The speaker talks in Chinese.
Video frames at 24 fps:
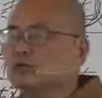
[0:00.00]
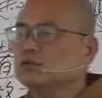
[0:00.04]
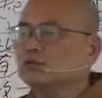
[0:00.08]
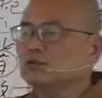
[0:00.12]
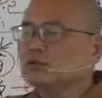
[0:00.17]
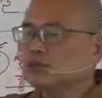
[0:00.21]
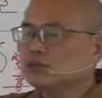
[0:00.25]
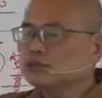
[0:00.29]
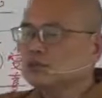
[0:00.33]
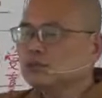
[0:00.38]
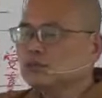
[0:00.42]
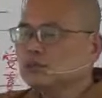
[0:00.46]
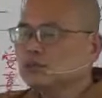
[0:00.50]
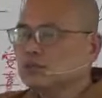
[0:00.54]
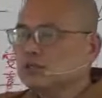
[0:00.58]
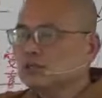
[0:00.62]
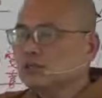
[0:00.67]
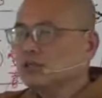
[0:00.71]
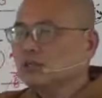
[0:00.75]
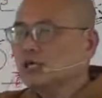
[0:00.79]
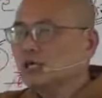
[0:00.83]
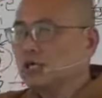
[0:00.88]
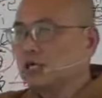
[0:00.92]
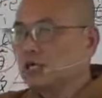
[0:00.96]
五蕴
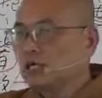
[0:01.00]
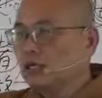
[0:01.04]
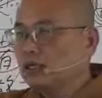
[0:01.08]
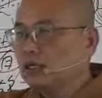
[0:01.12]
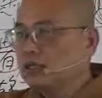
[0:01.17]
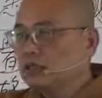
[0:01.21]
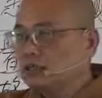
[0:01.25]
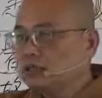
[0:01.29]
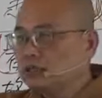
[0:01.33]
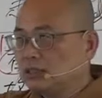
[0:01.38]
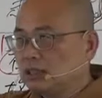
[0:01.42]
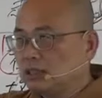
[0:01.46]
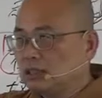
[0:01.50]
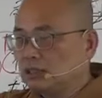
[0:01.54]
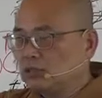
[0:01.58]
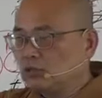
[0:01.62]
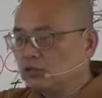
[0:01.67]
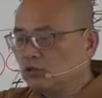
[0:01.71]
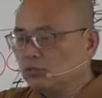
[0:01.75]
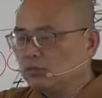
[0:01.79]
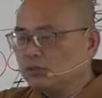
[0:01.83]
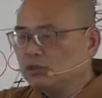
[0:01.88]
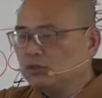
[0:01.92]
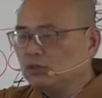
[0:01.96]
啊，这个
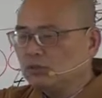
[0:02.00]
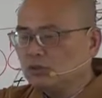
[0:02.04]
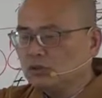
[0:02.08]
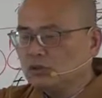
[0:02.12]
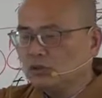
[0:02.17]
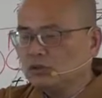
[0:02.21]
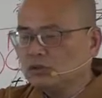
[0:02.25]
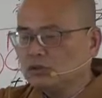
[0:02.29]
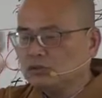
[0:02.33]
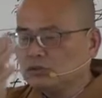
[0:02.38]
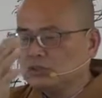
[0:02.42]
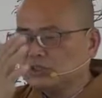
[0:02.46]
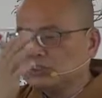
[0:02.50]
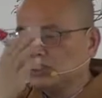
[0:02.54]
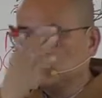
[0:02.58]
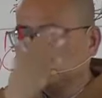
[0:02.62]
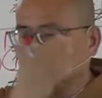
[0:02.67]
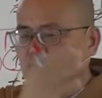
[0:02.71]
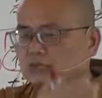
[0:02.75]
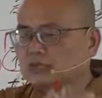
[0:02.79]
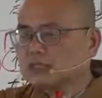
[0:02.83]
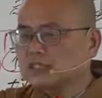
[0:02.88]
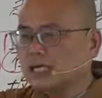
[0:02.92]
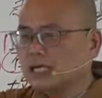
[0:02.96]
如病如庸、如痴
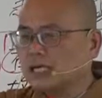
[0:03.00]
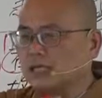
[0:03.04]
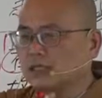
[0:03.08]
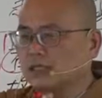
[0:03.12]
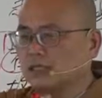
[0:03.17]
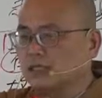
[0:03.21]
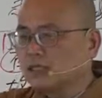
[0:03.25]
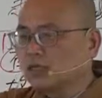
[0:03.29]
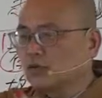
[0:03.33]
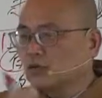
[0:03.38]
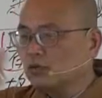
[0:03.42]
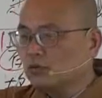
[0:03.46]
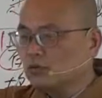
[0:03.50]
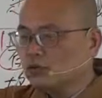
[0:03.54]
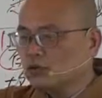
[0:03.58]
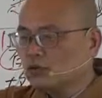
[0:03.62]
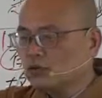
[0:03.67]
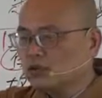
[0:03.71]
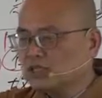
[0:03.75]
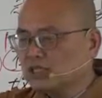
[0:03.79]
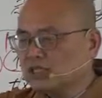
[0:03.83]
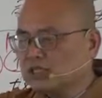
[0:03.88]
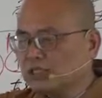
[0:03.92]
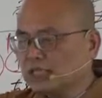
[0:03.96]
如沙，过
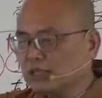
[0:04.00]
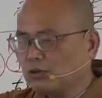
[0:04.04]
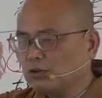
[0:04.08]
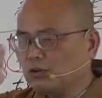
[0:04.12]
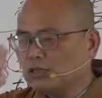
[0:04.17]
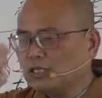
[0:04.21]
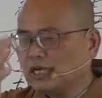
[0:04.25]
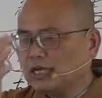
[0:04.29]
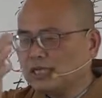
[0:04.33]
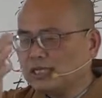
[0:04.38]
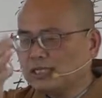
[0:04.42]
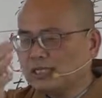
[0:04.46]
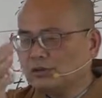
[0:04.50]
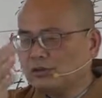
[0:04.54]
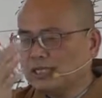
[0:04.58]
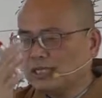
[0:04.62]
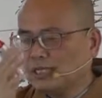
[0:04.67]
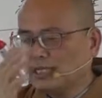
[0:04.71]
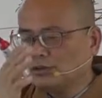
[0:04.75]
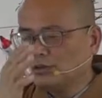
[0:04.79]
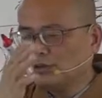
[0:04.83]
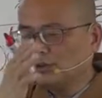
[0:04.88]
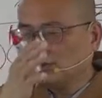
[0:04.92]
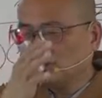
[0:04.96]
去现在未来内外
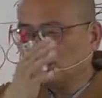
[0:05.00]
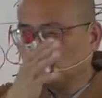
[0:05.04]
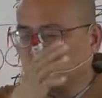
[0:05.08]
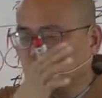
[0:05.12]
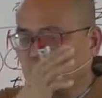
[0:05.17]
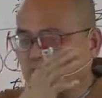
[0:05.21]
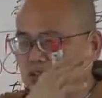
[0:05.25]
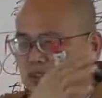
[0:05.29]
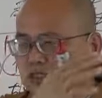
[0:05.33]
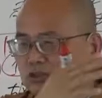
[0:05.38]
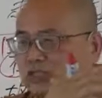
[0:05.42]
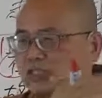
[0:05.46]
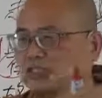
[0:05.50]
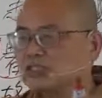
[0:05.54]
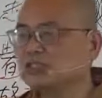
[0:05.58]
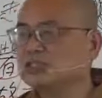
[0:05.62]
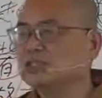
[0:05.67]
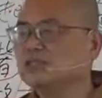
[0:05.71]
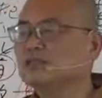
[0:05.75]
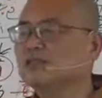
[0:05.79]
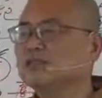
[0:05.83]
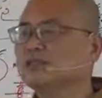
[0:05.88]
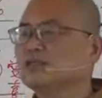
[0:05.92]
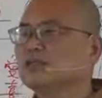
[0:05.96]
好丑粗细远
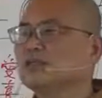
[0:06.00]
近。